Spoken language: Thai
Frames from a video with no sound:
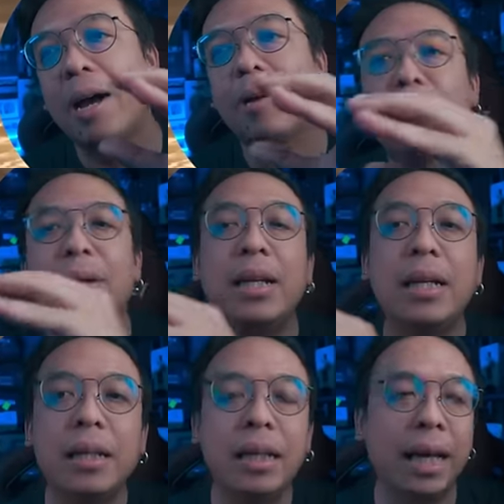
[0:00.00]
งไป
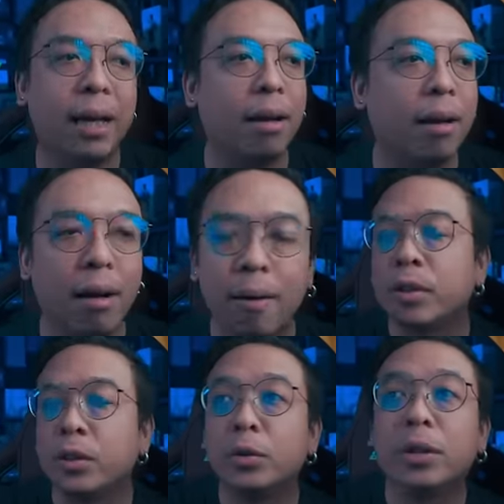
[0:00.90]
เรื่อยๆ แล้วก็
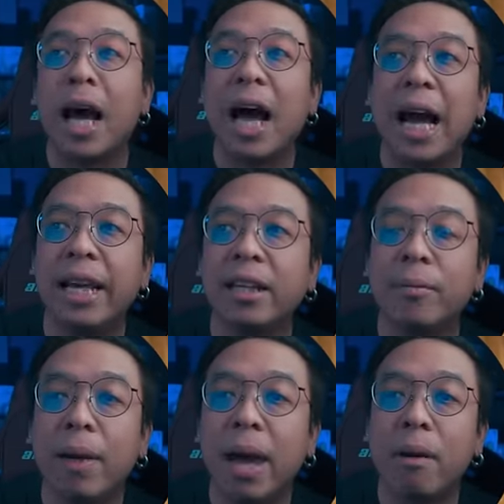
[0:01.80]
สุดท้ายถึ
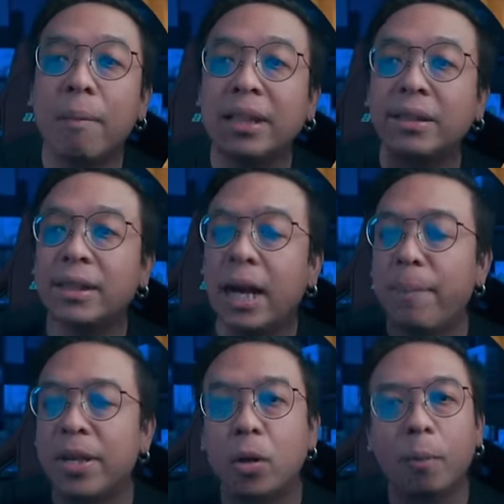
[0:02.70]
งแม้ว่ามันจะ
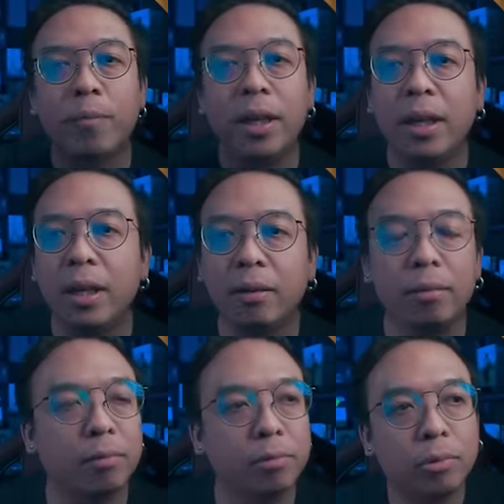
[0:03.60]
ไปจบที่
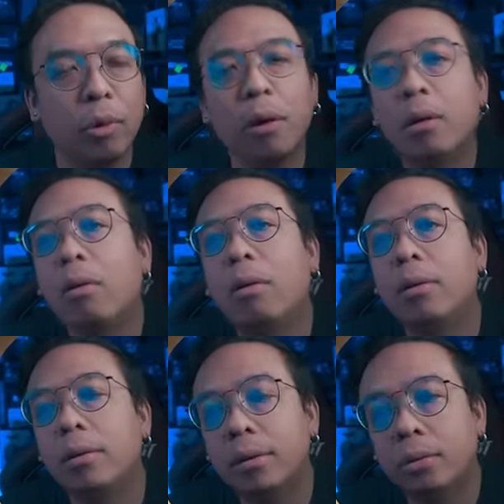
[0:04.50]
ตัวโก
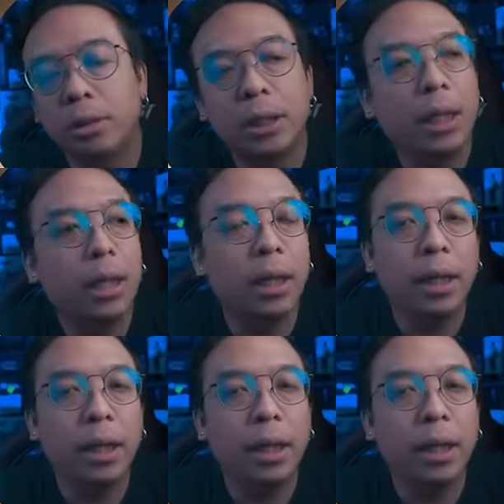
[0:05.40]
งถูกเฉล